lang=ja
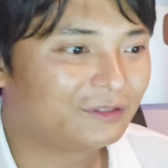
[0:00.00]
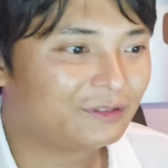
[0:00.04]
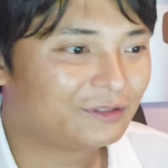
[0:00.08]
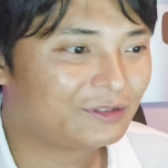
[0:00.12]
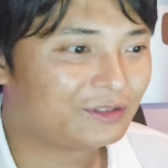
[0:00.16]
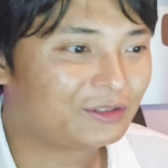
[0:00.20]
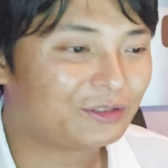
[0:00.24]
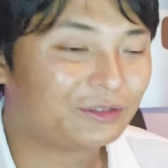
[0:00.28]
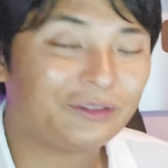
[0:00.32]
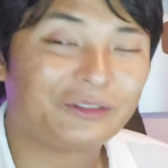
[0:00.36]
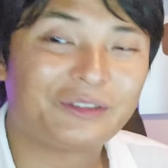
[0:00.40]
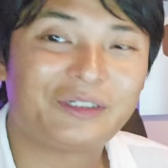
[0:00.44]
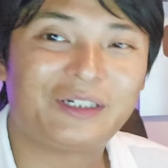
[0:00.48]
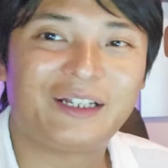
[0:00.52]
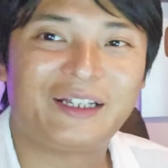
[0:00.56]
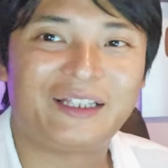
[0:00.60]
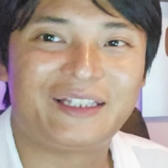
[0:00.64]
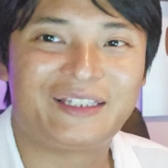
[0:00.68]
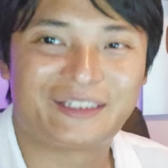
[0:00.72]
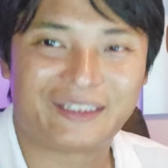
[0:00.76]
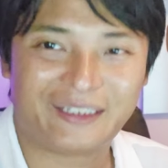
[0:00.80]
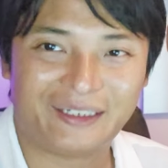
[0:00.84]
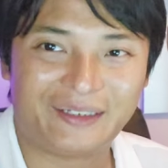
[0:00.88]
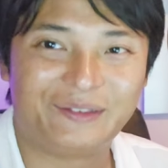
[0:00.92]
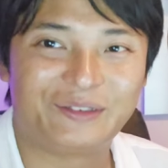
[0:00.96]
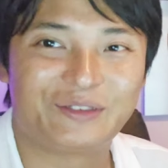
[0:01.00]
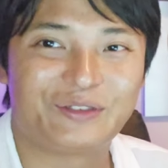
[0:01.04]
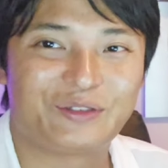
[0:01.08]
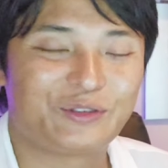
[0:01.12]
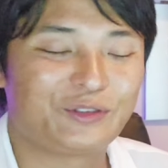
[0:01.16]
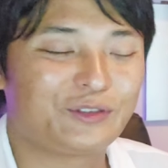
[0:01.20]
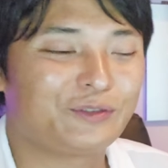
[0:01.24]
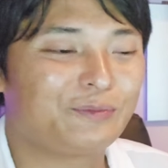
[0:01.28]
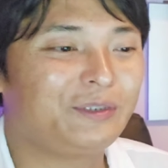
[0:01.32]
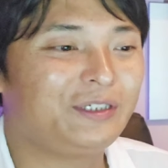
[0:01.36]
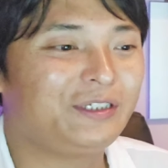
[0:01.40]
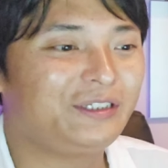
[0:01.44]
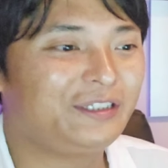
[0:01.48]
すごくないですか
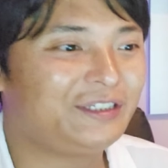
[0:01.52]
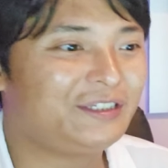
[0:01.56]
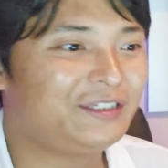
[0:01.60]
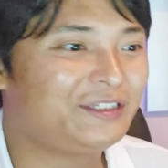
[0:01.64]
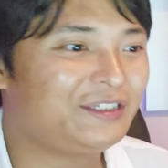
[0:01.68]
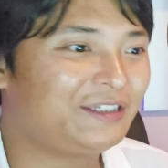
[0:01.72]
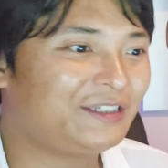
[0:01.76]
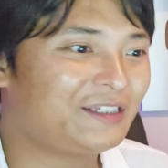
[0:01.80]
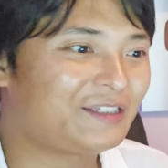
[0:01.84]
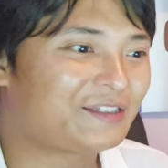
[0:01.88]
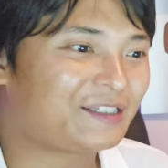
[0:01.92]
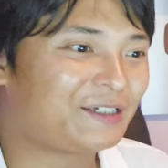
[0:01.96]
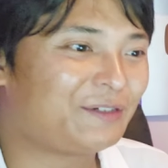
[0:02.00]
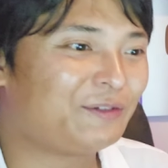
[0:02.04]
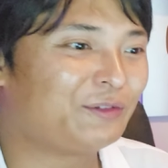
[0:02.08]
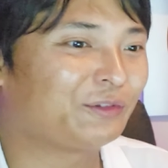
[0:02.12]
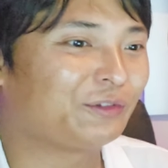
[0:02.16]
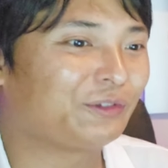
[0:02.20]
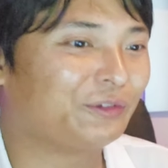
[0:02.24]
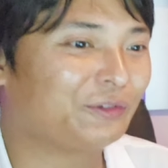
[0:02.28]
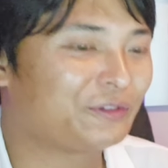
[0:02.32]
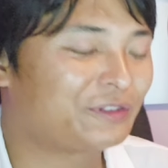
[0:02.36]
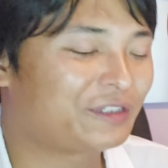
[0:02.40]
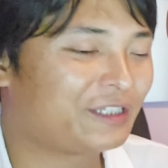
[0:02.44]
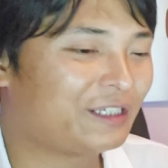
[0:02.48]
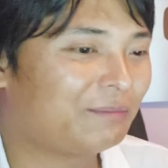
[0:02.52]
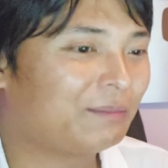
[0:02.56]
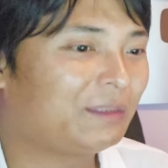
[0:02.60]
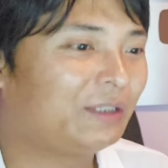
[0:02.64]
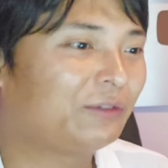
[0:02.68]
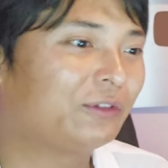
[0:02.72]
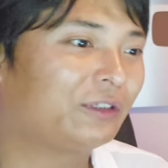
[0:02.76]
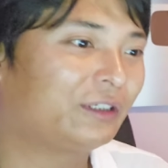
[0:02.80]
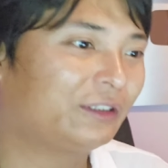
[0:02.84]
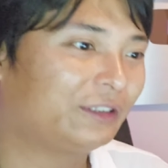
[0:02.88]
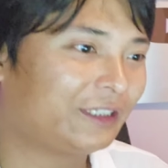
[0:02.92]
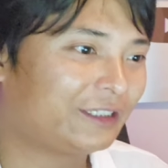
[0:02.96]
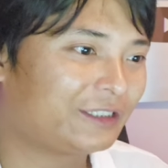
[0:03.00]
?10BTC で3億4000万
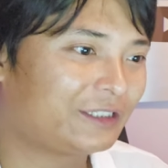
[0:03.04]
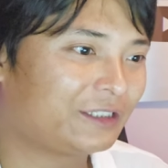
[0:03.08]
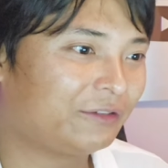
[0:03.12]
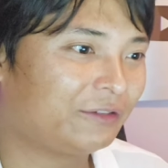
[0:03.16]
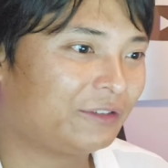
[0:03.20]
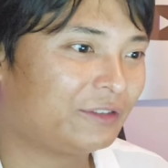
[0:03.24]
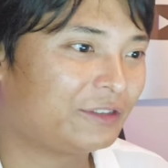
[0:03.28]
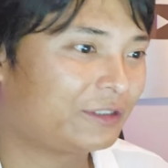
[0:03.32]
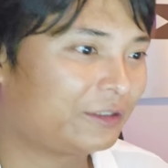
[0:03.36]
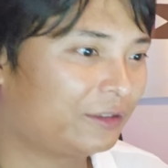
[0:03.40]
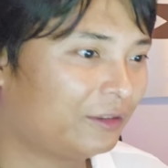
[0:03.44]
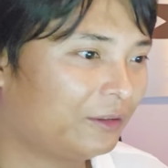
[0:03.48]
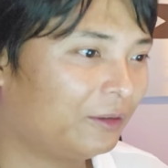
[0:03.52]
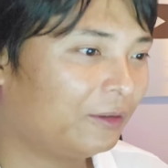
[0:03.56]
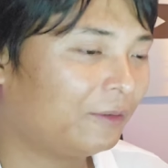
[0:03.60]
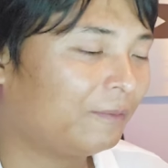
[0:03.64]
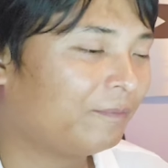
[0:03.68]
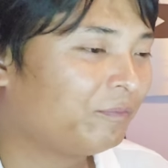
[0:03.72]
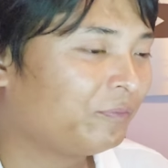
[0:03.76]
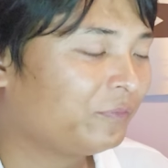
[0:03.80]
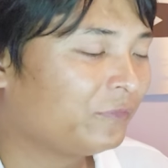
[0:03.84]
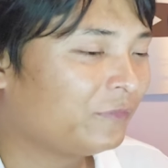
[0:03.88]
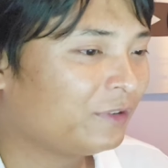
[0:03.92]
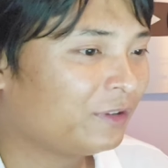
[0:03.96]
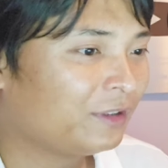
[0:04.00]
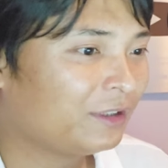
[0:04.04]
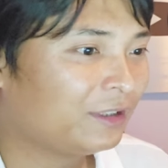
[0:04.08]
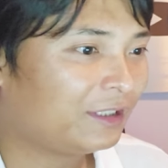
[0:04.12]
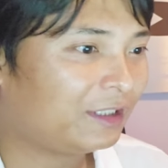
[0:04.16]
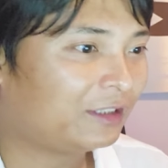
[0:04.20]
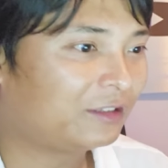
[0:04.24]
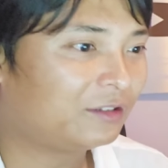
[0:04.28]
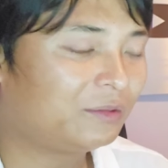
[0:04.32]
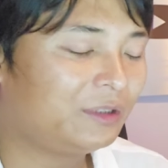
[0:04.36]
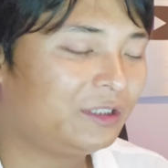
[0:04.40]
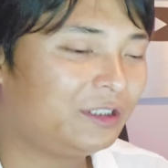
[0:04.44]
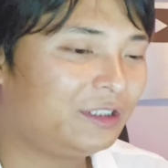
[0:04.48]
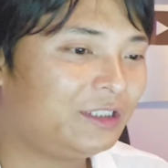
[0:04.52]
とかになっちゃうんですけど、
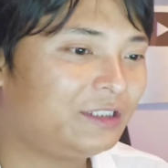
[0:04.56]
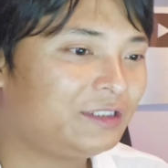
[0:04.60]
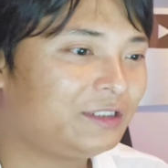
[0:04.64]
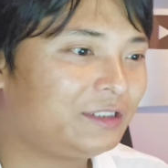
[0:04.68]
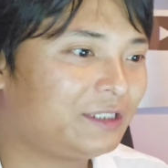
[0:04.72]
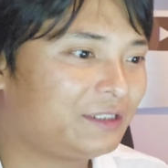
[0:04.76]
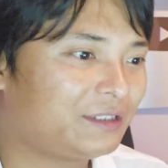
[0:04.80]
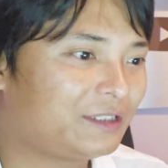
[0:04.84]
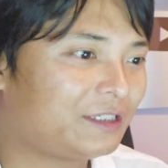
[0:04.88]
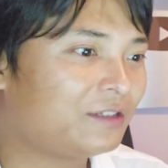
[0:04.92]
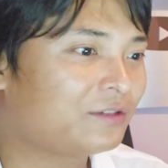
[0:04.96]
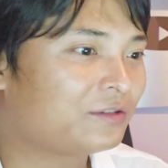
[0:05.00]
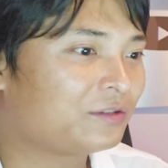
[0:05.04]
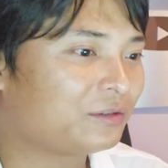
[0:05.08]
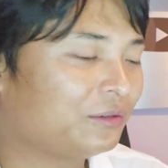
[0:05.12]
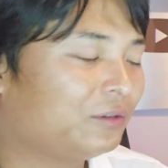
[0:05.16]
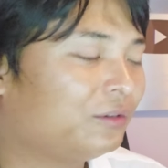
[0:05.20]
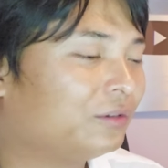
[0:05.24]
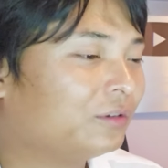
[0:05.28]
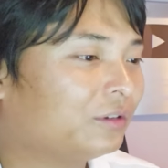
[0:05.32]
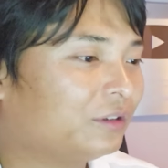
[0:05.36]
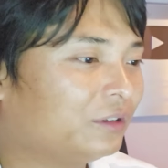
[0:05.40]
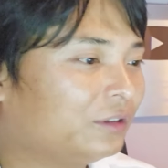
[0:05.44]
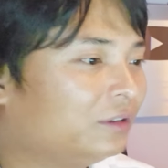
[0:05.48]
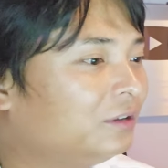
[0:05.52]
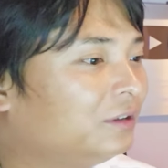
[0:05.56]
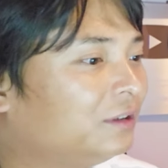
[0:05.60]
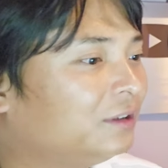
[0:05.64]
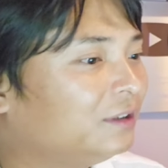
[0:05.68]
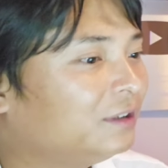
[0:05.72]
100BTC で34億。